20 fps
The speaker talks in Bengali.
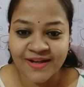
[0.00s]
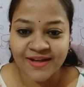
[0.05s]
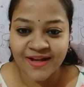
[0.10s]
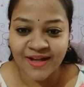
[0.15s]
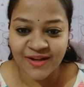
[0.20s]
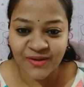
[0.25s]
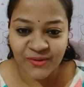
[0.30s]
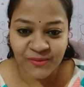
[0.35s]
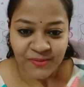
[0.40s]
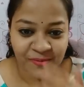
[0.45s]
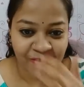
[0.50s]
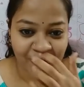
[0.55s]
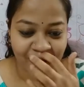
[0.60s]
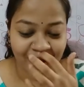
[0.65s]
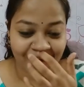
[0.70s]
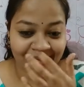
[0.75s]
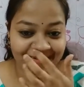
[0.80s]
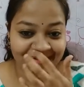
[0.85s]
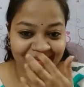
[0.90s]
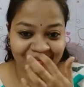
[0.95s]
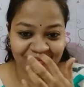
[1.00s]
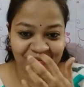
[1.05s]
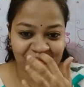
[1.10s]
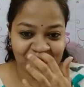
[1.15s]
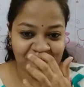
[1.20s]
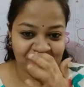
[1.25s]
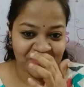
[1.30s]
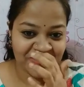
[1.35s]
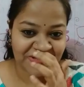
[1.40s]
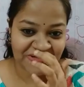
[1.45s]
হ্যালো আচ্ছা ও
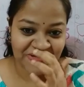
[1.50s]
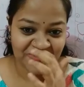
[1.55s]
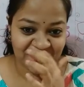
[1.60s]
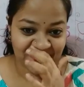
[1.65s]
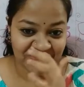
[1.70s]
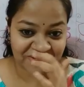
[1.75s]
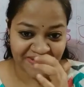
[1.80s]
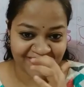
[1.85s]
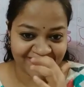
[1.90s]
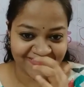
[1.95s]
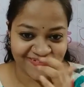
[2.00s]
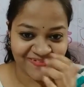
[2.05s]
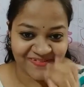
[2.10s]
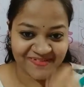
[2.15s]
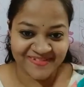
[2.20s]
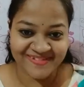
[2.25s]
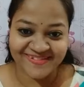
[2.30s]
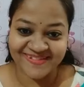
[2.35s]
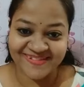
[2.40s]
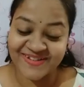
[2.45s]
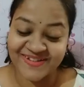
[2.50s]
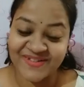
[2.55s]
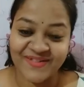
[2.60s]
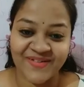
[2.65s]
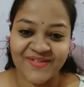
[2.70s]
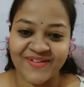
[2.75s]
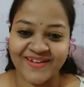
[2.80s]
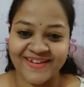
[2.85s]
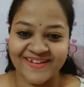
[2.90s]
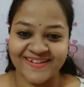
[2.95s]
বাবার নেম শেখ অদিতি
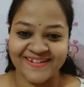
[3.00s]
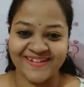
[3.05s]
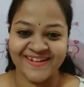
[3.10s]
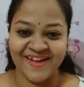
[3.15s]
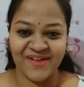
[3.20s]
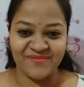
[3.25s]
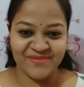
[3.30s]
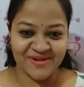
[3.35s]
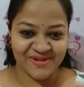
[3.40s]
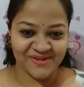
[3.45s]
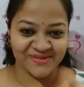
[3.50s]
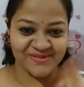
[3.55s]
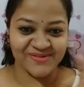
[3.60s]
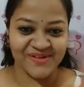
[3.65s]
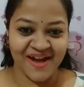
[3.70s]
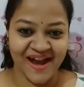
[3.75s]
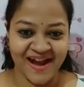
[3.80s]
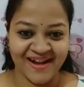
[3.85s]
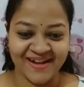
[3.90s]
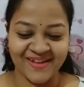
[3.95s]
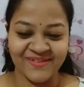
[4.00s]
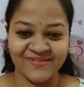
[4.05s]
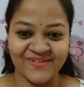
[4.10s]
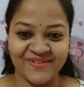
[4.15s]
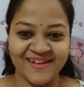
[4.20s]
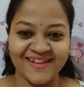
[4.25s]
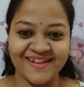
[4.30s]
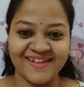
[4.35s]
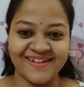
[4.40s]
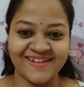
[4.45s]
রয় আমার শুধু আরে
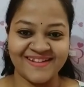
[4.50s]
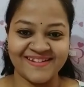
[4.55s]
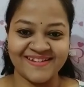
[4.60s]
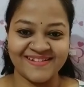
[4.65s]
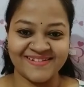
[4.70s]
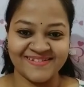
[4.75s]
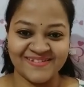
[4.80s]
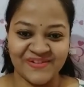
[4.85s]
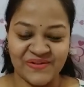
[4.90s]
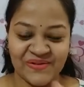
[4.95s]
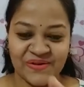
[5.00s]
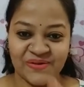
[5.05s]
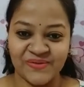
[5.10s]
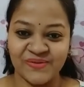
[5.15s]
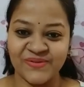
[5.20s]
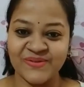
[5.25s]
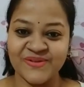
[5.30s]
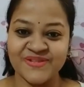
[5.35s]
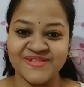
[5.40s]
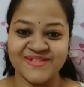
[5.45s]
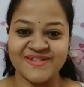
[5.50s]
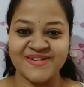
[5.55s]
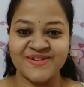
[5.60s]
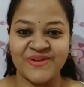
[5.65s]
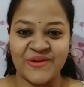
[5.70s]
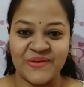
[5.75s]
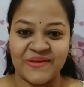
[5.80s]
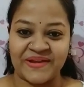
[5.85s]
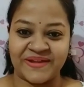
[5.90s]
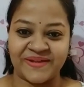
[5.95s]
ভাই ওর হচ্ছে
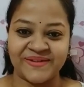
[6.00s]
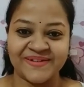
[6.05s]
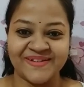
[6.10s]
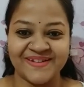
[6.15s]
রয়